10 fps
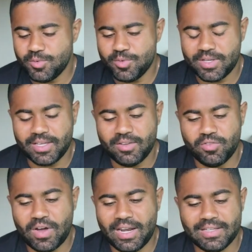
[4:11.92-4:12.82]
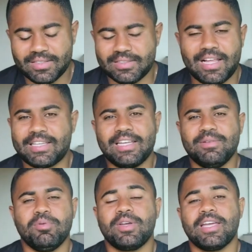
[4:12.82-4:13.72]
O que que fala lá que
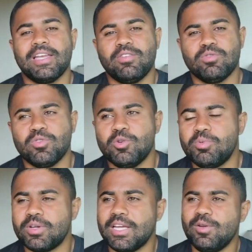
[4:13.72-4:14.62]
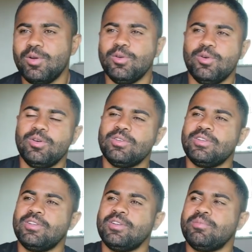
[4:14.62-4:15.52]
ele, por que que ele afundou? Porque ele olhou
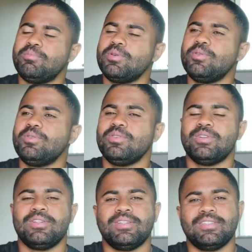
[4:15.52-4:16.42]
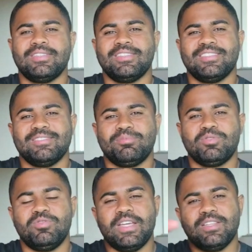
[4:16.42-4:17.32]
pro
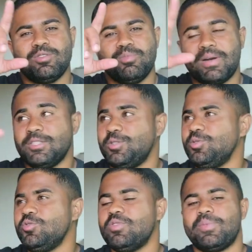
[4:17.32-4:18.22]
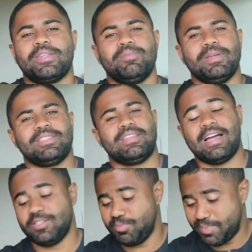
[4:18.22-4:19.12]
para o vento, para a chuva, para a
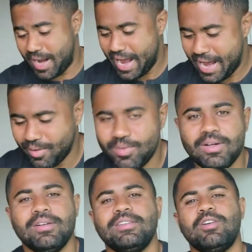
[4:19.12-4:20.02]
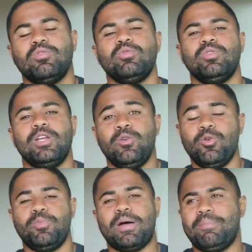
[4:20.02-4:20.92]
tempestade, para a água e afundou. Ele
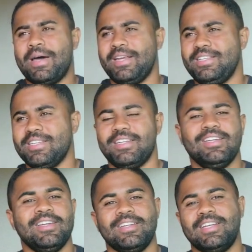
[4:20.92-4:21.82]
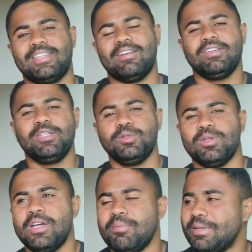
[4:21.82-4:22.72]
olhou para a aparência, né? Ele estava indo,
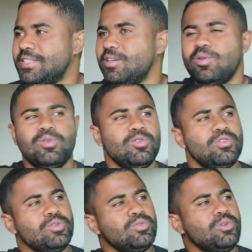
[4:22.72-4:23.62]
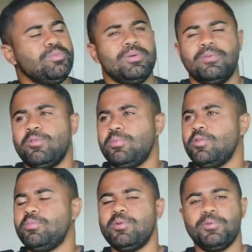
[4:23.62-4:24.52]
mas ele olhou e falou: opa, opa,
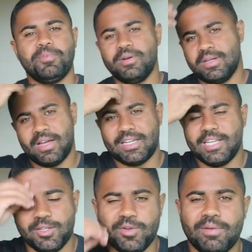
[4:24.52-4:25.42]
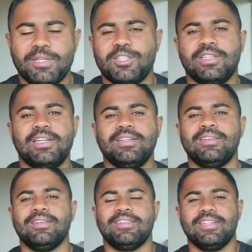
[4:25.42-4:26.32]
opa, opa. Aquilo entrou na mente dele,
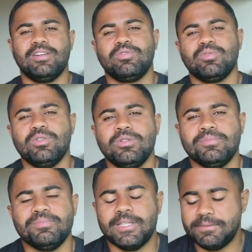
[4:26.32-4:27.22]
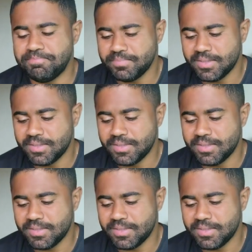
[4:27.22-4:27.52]
ele afundou, né?